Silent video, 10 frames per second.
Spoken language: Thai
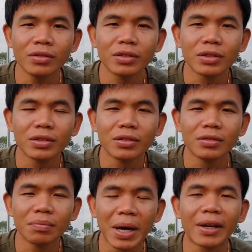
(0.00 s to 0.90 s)

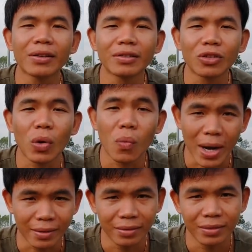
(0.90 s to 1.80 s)
2,000 กว่า
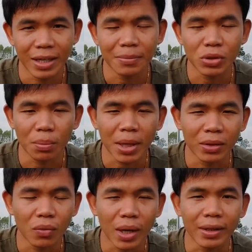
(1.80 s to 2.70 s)
วัตต์นะครับ
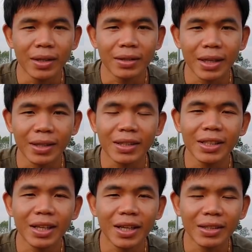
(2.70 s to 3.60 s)
2,000 กว่าวัตต์ แต่ทั้ง
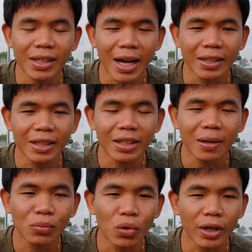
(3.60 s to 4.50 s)
นี้ทั้งนั้นการคิด
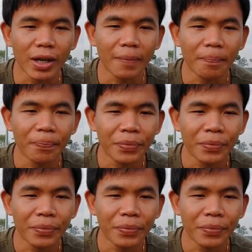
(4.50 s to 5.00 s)
คำนวณเนี่ย